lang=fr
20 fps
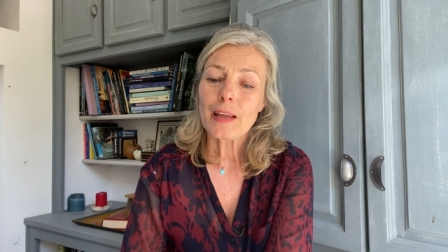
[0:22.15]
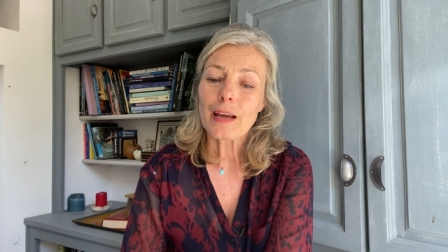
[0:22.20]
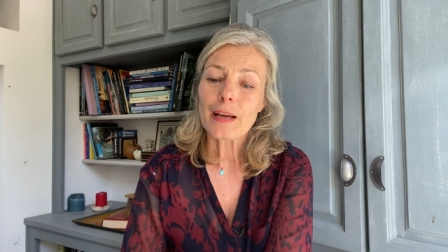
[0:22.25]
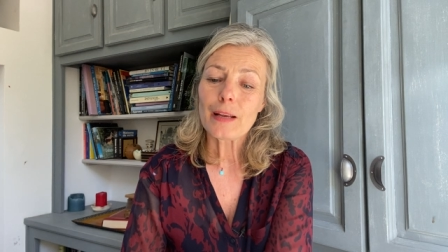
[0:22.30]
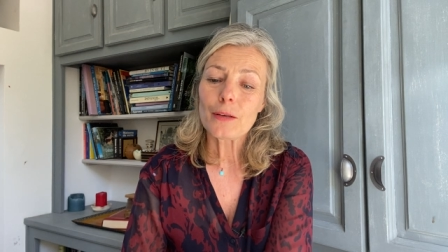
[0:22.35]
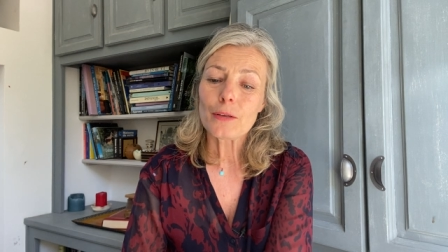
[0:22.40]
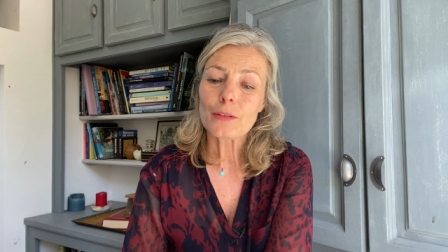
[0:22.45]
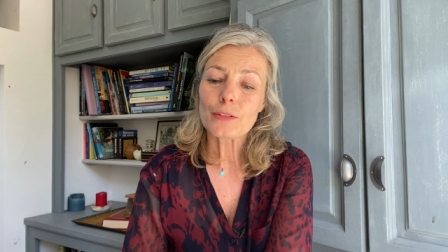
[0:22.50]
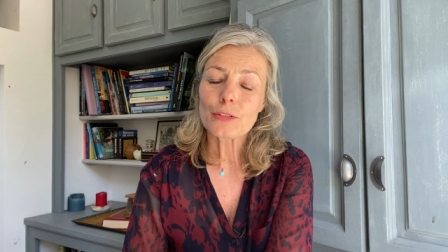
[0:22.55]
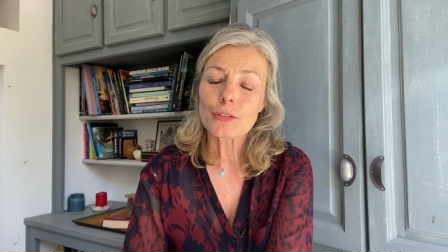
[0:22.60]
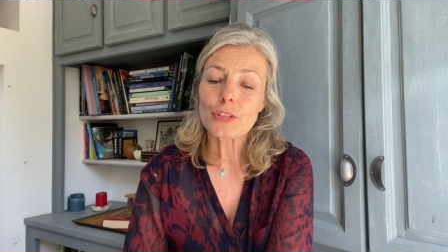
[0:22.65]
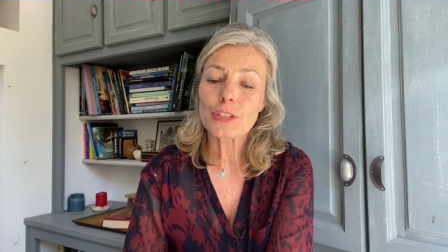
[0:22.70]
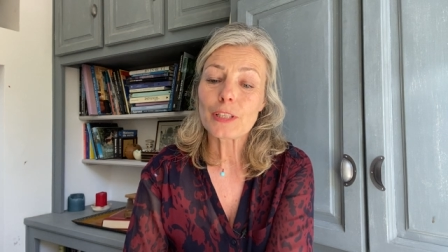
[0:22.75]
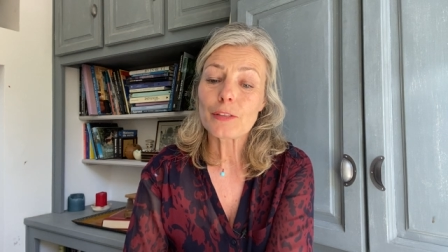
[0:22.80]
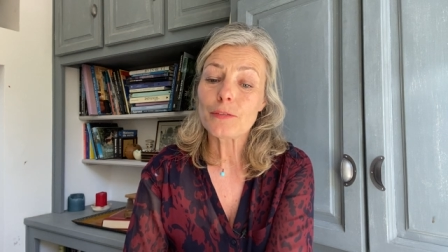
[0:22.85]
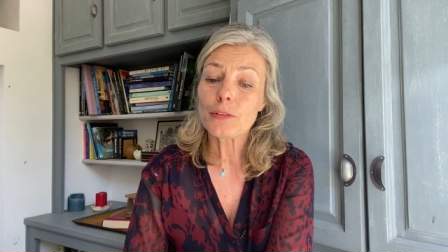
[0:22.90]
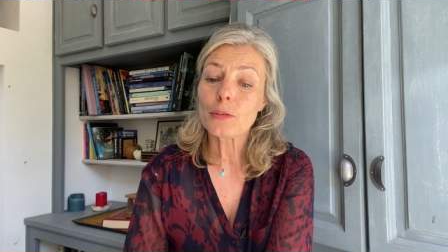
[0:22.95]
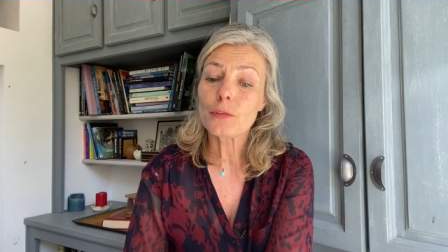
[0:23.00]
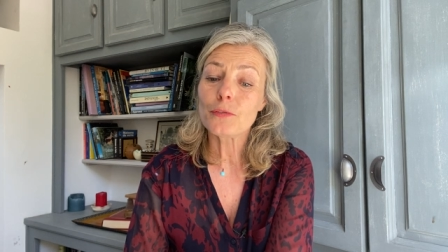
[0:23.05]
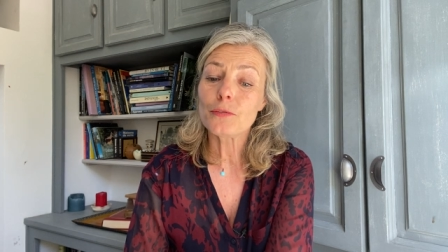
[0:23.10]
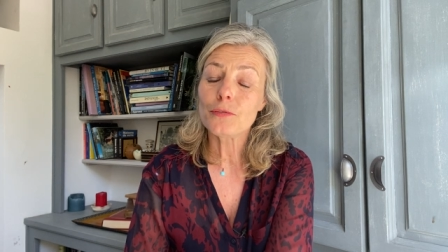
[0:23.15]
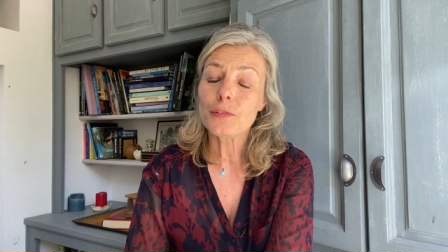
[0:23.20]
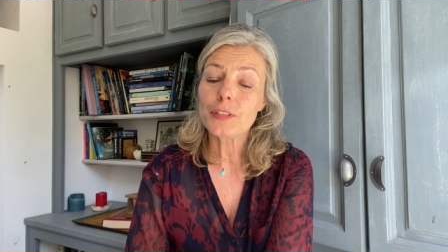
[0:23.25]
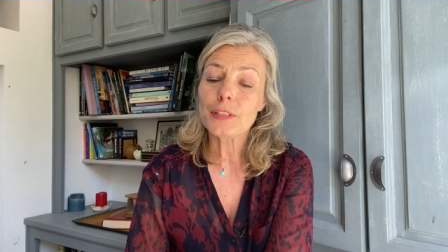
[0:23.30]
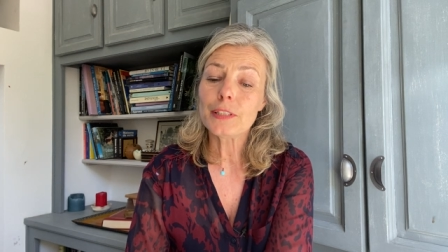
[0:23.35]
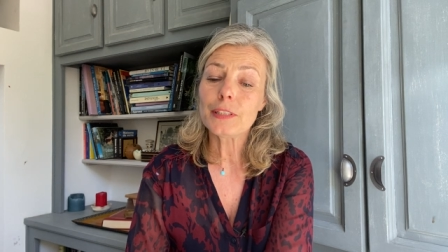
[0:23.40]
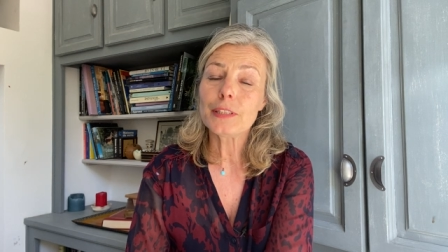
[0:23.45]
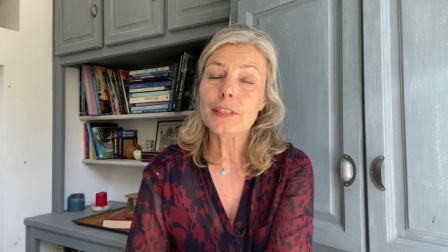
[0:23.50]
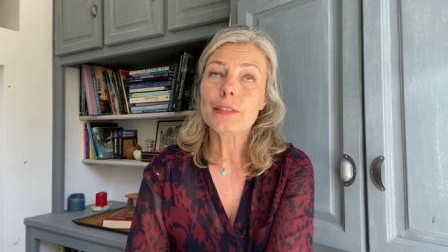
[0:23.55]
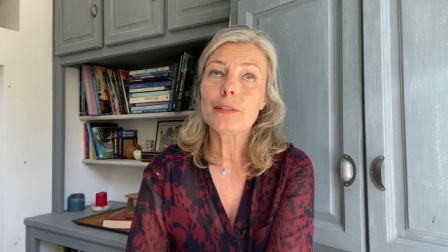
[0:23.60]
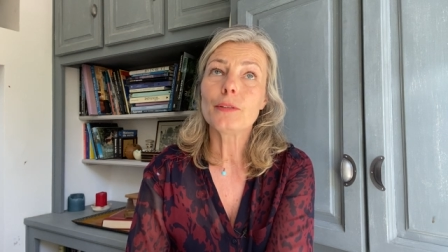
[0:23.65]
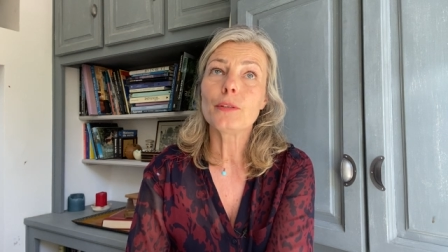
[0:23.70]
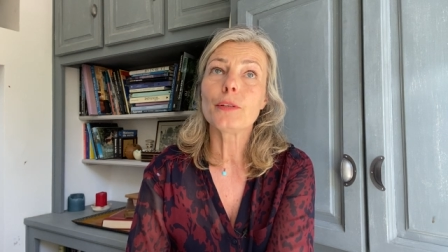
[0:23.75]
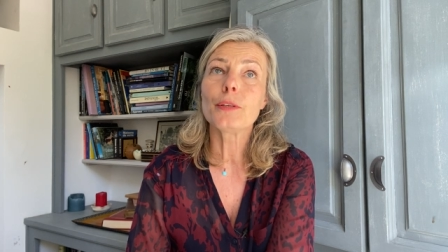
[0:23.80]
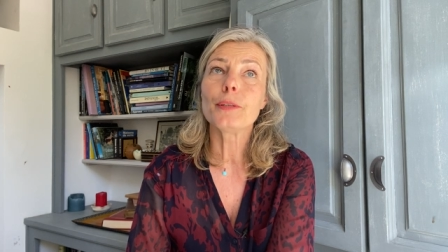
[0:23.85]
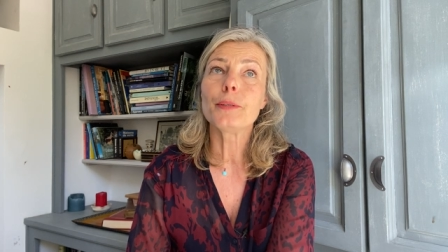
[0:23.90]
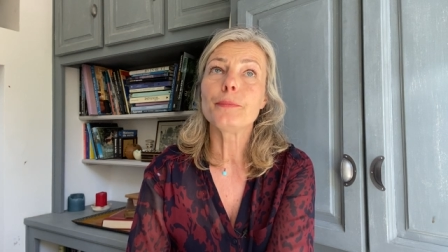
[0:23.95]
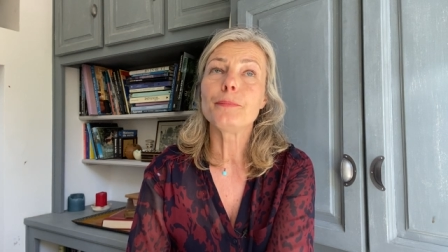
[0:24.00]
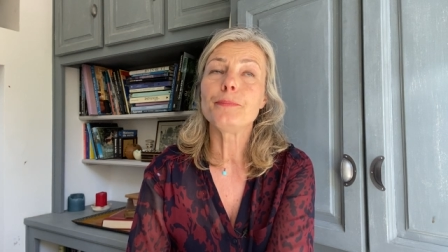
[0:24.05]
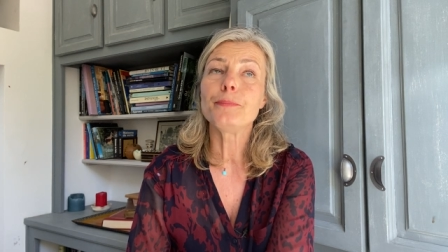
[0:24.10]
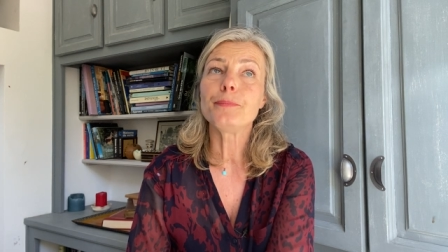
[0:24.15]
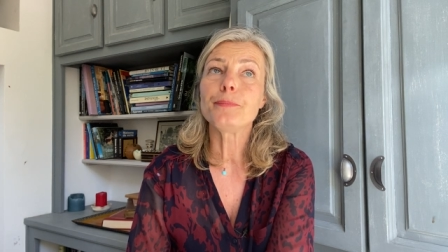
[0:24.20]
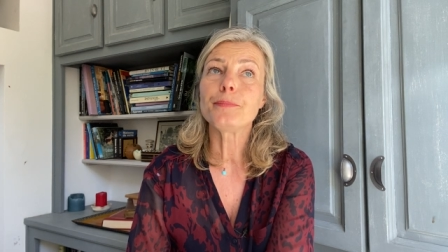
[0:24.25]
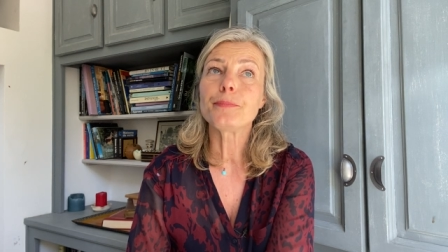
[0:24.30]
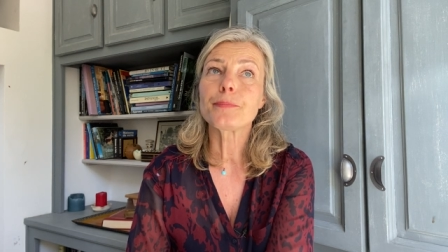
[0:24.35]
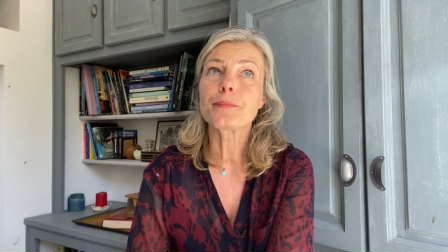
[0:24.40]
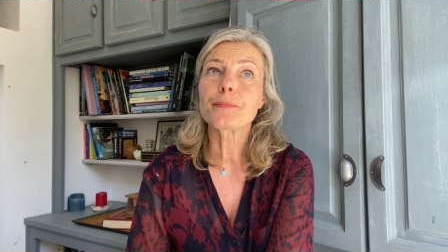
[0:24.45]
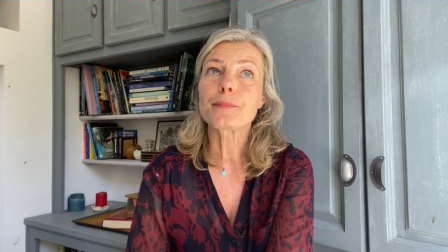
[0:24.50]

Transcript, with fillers: Alors, ce que j'avais envie de